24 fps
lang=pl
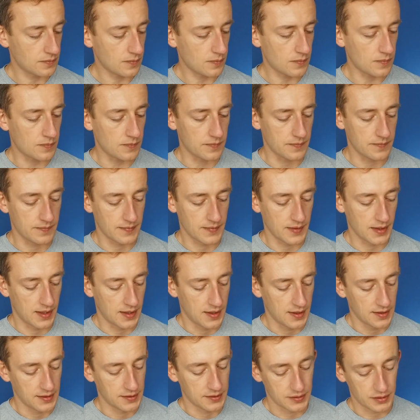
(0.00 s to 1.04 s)
To jest akurat
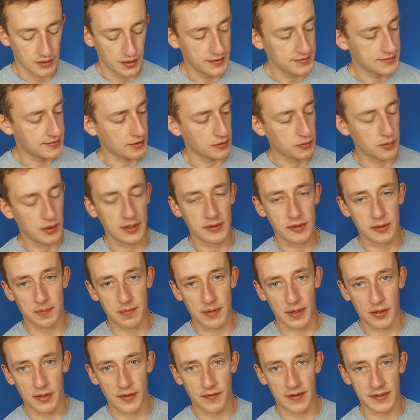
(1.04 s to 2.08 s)
opakowanie
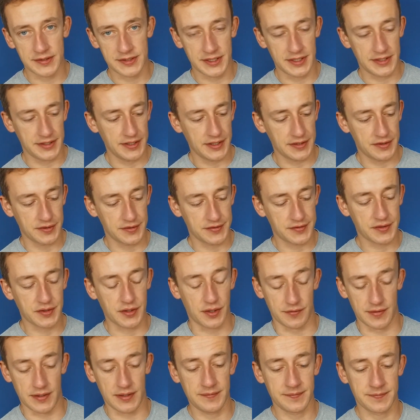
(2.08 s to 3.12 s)
jednostkowe, w którym
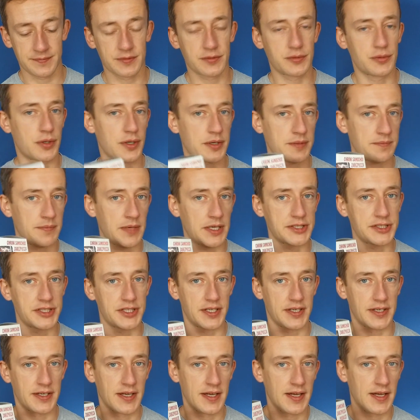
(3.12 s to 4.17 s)
macie jedną
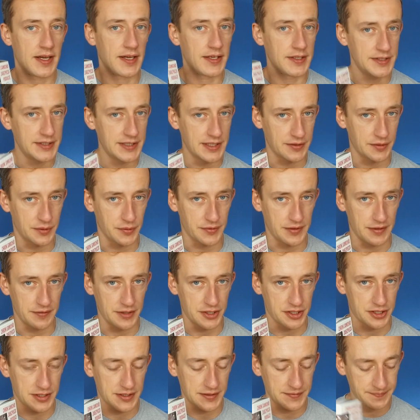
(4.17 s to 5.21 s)
zawieszkę.
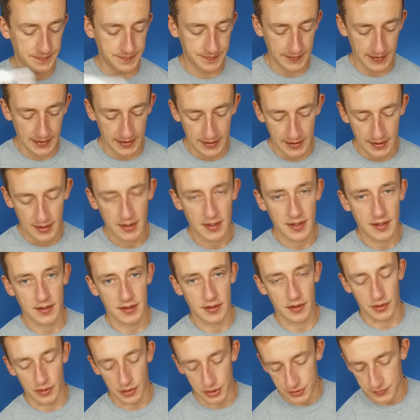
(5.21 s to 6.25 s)
Oczywiście można
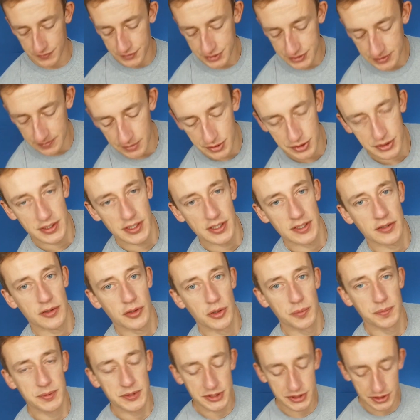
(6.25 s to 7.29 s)
kupić też
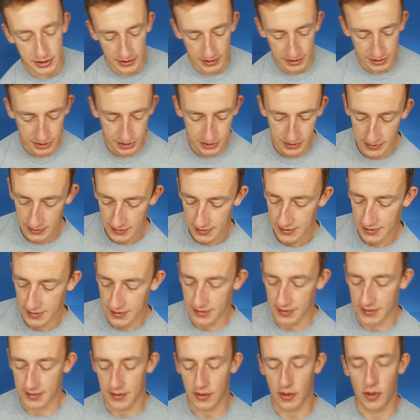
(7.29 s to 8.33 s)
e,
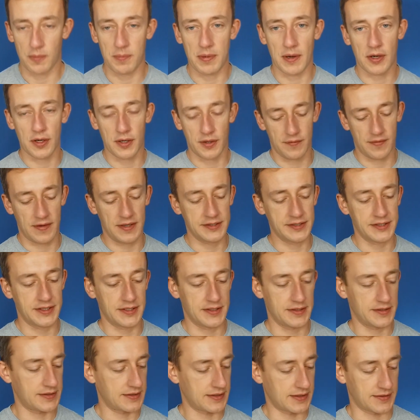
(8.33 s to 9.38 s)
opakowanie tak zwane
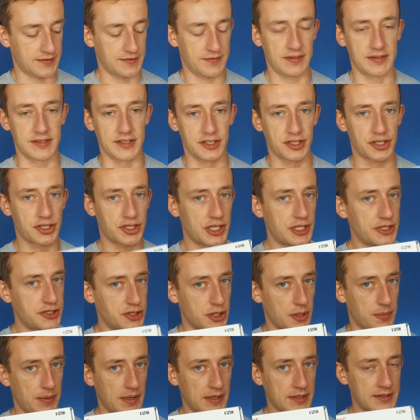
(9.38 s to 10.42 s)
sześciopak,
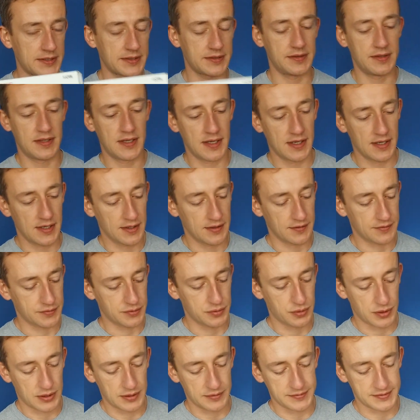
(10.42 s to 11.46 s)
w którym znajduje
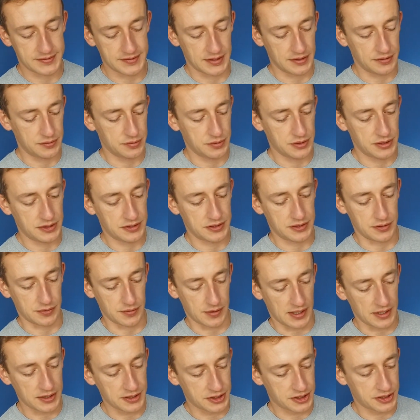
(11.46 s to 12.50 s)
się aż sześć takich
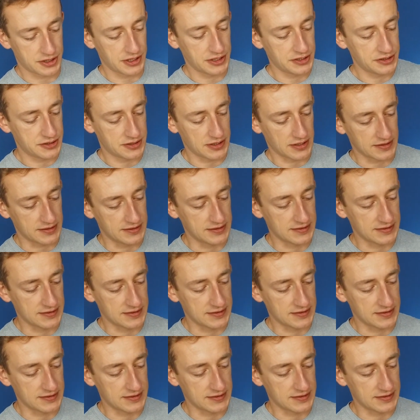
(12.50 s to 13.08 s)
zawieszek